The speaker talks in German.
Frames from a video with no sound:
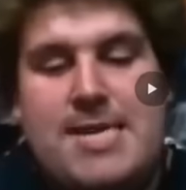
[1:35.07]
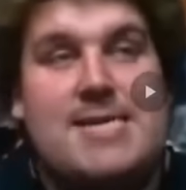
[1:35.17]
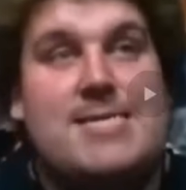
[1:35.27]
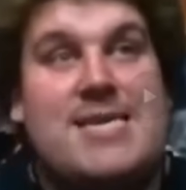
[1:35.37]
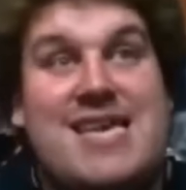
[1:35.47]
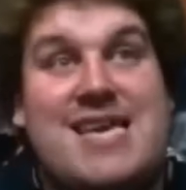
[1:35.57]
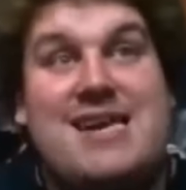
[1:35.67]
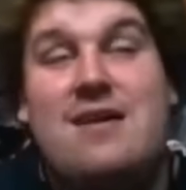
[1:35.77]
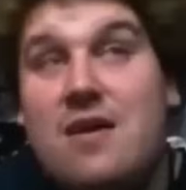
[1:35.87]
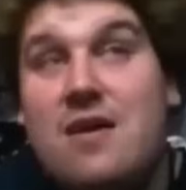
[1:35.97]
Ich als
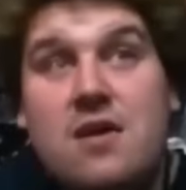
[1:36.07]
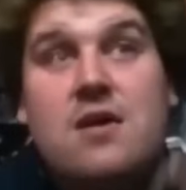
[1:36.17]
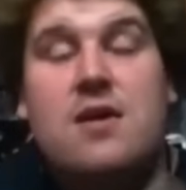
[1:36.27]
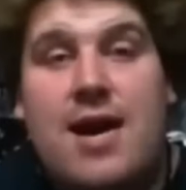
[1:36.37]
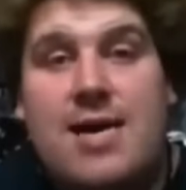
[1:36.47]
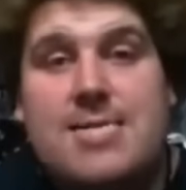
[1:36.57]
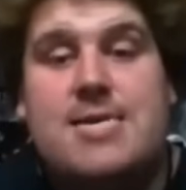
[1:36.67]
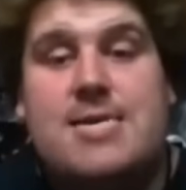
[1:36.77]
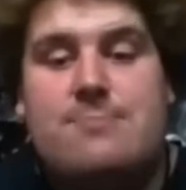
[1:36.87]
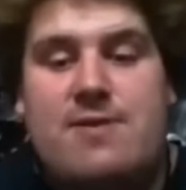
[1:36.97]
Legastheniker
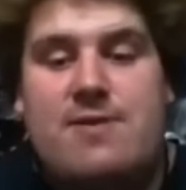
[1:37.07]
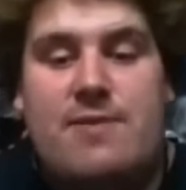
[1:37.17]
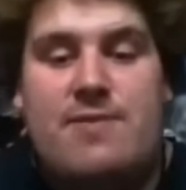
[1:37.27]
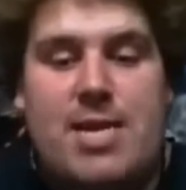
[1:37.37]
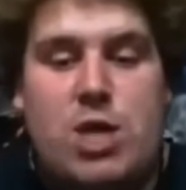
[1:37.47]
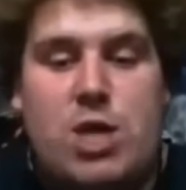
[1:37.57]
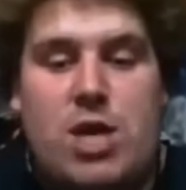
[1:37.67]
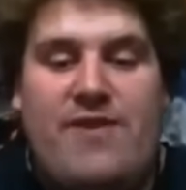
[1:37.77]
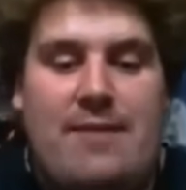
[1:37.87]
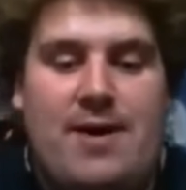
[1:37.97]
hasse es, wenn
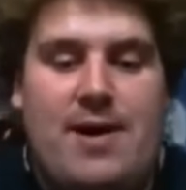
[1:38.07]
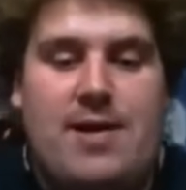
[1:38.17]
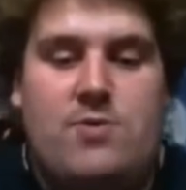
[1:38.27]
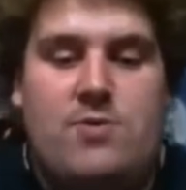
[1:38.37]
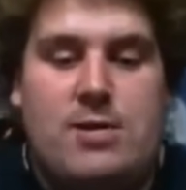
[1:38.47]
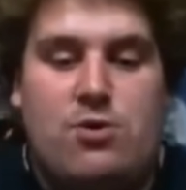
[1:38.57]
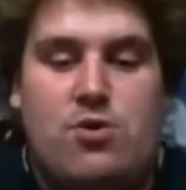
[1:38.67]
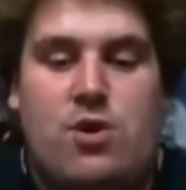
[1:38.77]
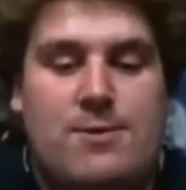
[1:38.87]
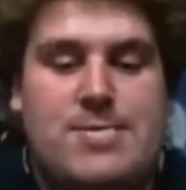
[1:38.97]
jemand Rechtschreibfehler macht
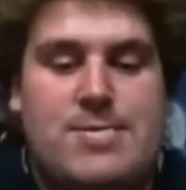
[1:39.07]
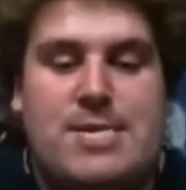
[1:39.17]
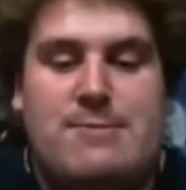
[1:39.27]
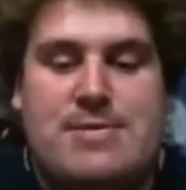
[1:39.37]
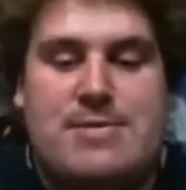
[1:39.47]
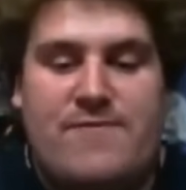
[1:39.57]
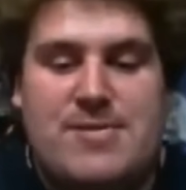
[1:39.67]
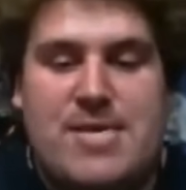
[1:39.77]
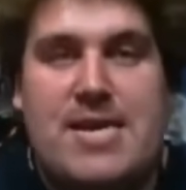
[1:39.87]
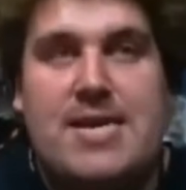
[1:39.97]
und es auch noch aussieht, als
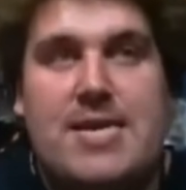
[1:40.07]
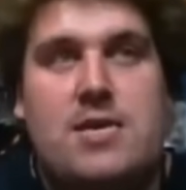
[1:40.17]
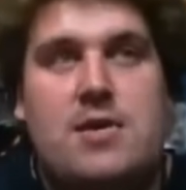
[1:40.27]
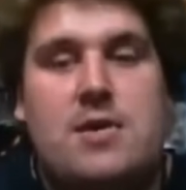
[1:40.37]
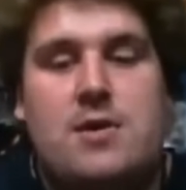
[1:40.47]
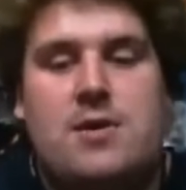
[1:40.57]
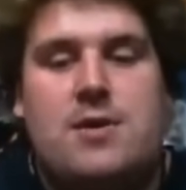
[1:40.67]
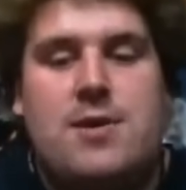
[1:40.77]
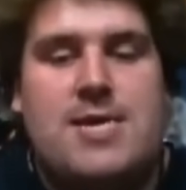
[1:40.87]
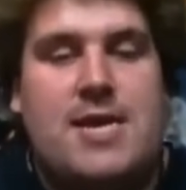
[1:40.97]
wäre es offensichtlich.
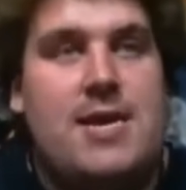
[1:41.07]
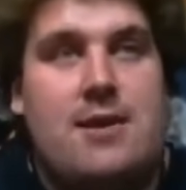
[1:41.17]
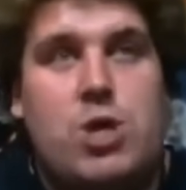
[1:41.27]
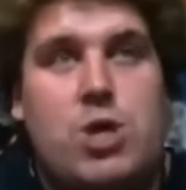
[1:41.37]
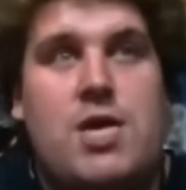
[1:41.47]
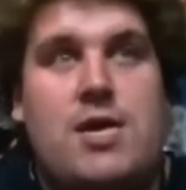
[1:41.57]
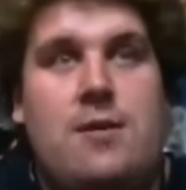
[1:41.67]
Das kann ich nicht